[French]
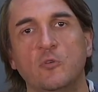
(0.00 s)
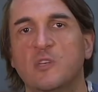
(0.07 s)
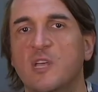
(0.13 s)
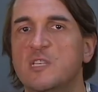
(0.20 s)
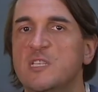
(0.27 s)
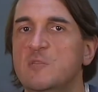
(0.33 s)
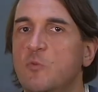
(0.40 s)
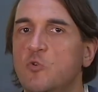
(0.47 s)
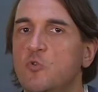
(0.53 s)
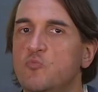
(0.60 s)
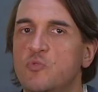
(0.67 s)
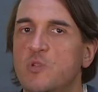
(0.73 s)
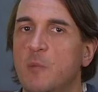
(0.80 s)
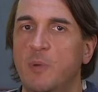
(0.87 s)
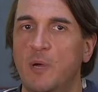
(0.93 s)
quasiment
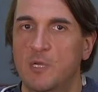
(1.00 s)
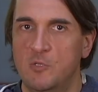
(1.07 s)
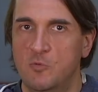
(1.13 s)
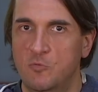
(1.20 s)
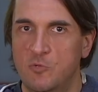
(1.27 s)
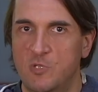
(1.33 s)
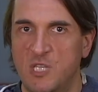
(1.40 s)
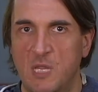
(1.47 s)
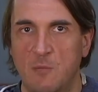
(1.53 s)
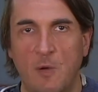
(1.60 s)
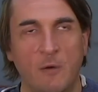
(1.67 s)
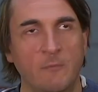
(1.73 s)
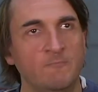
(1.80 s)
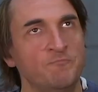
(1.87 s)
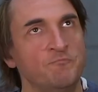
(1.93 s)
depuis l'apparition du
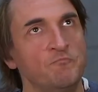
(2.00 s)
cinéma,